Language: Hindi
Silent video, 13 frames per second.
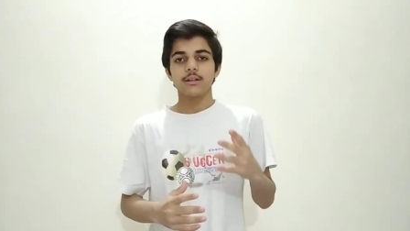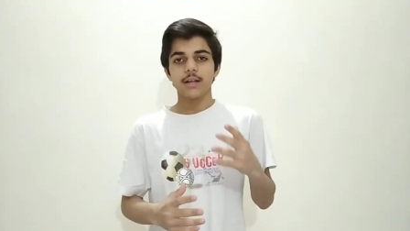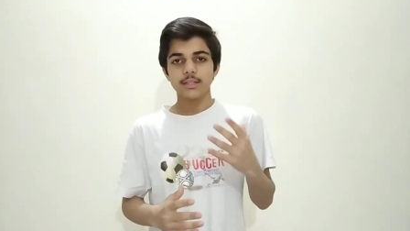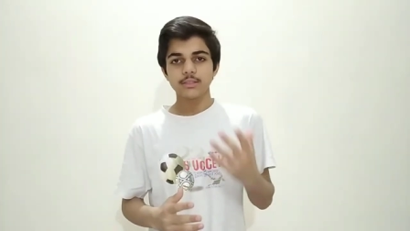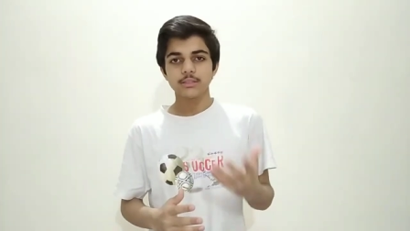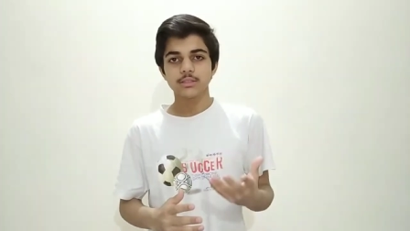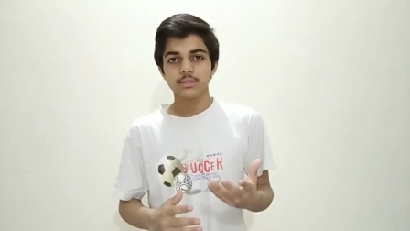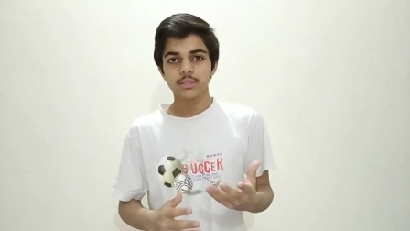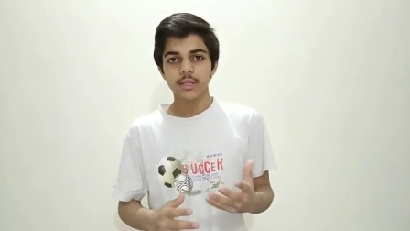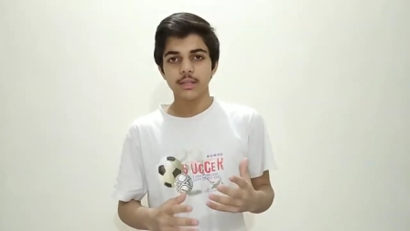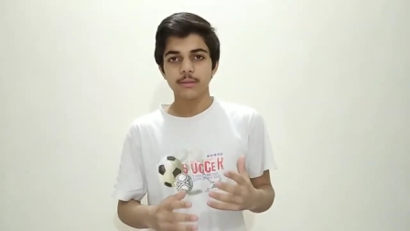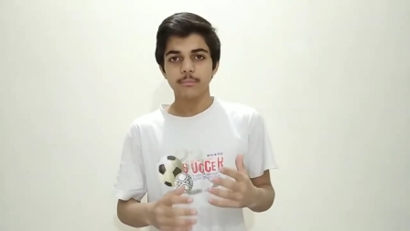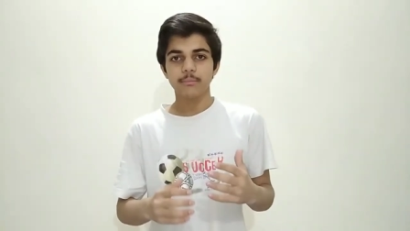गन्स
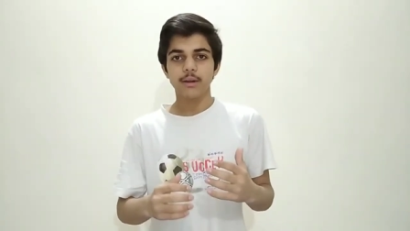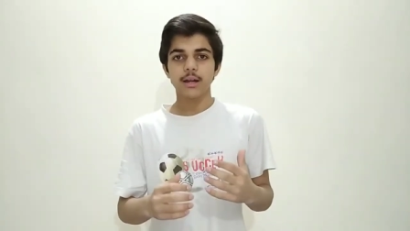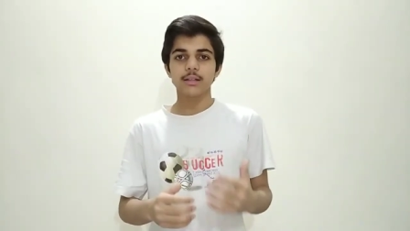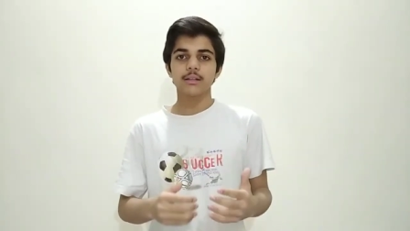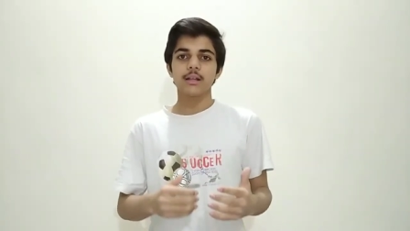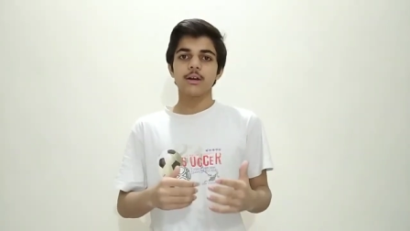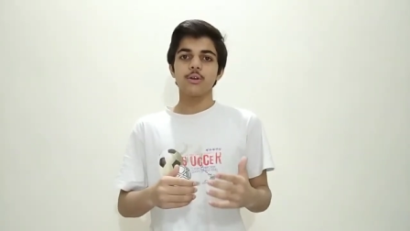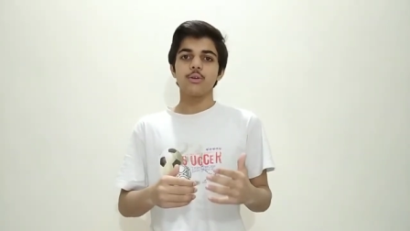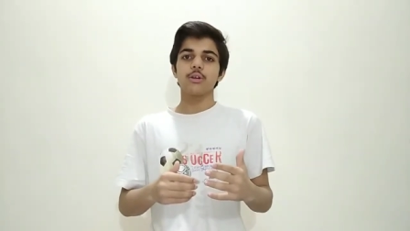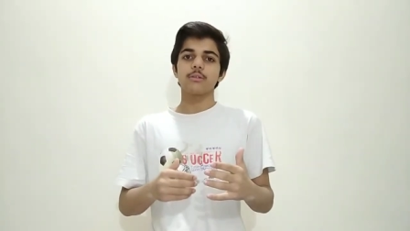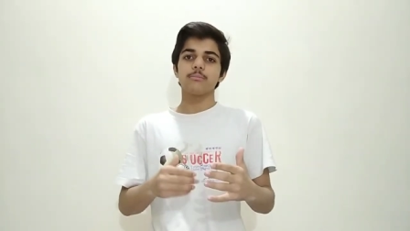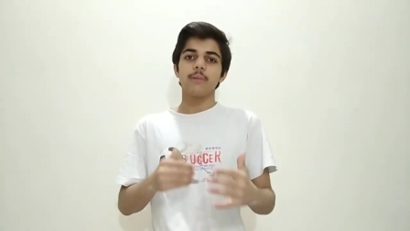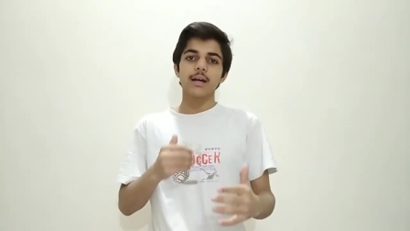से मारना
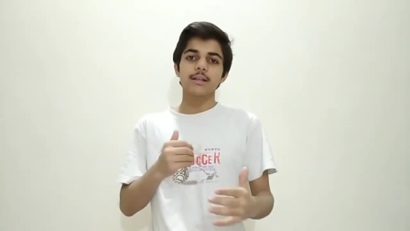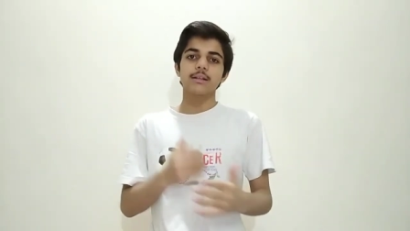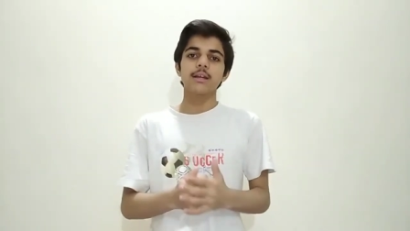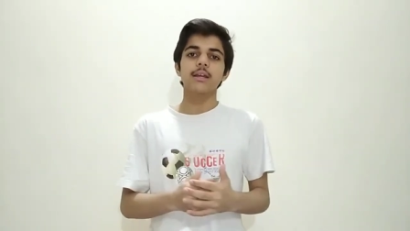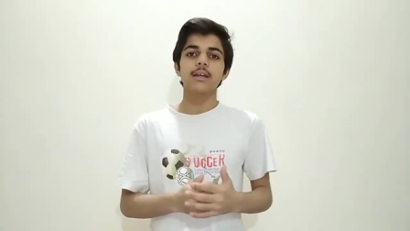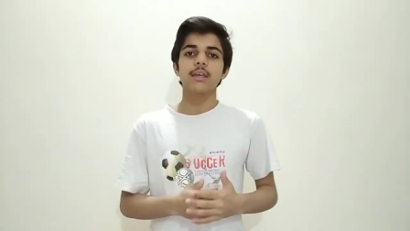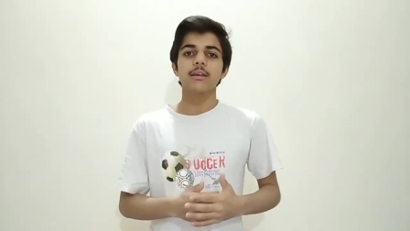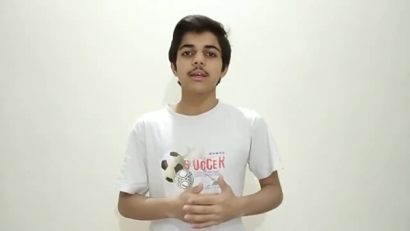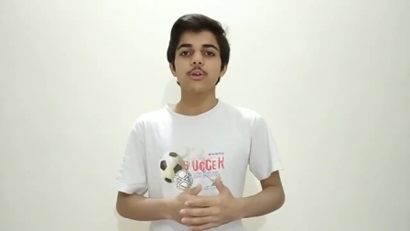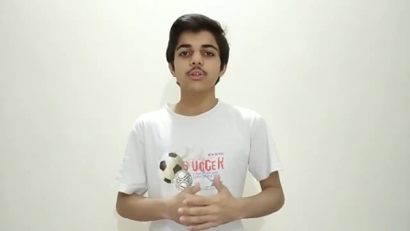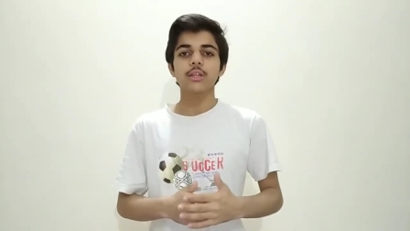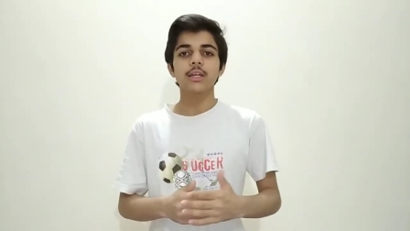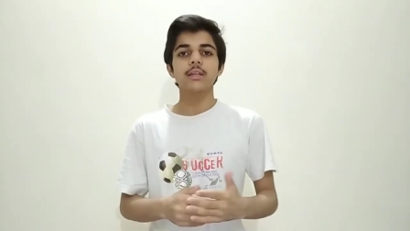और मारना का ये एक
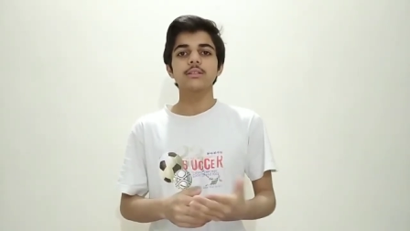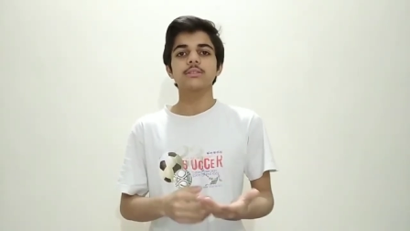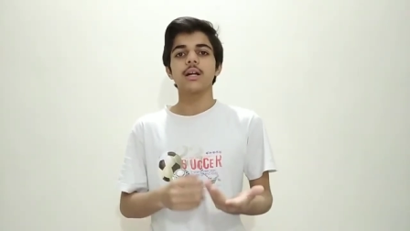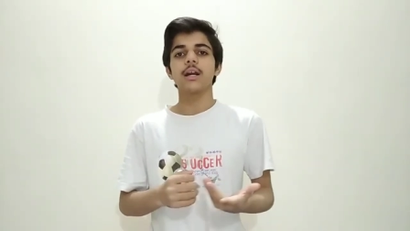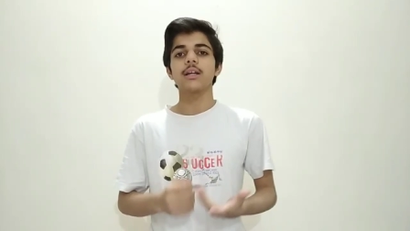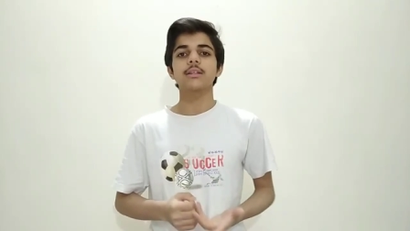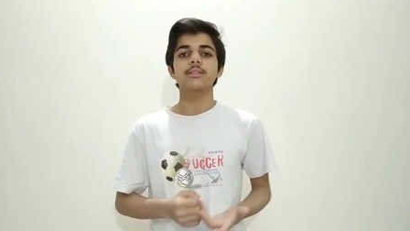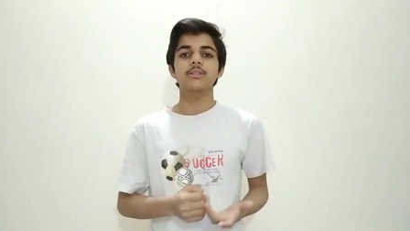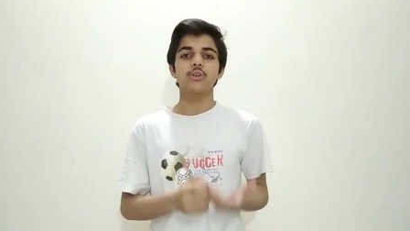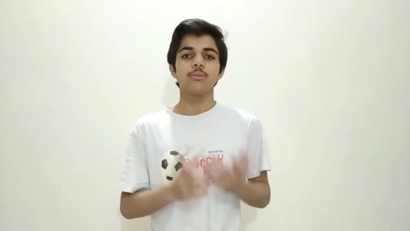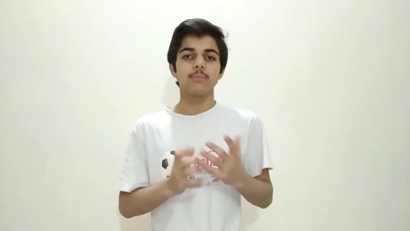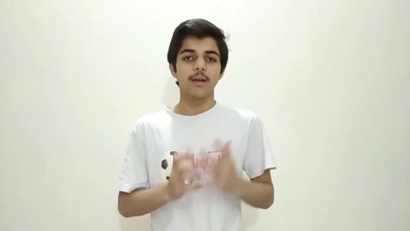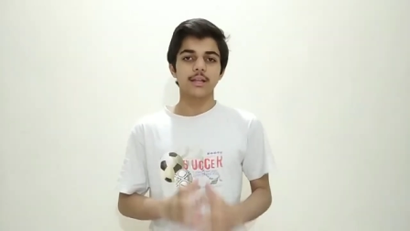होता है कि इंसान किसी
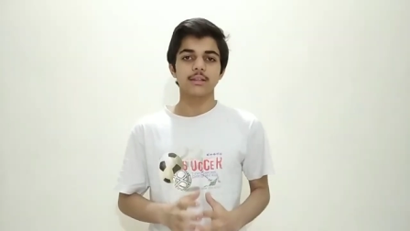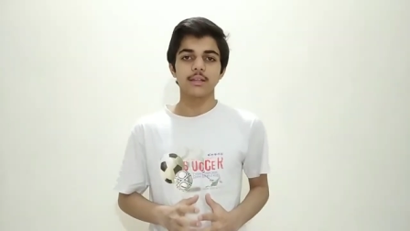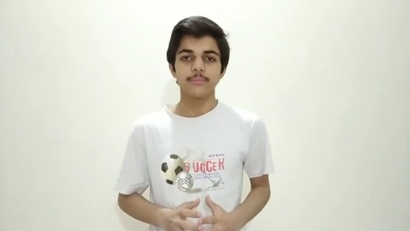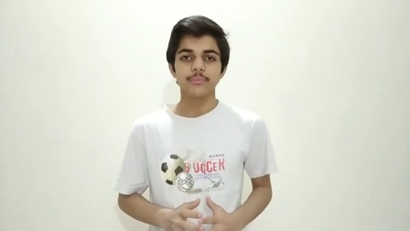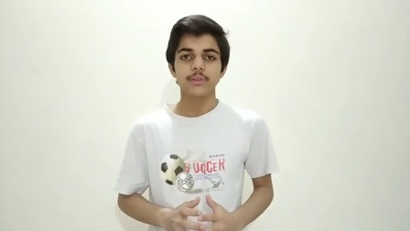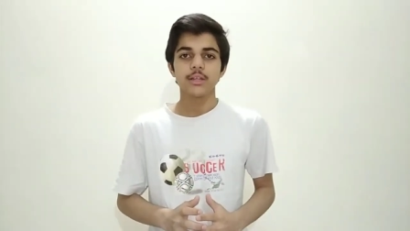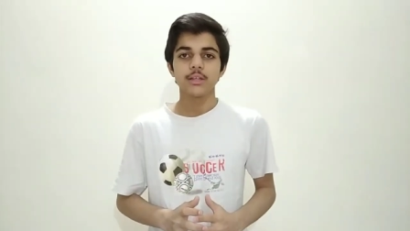को मार दे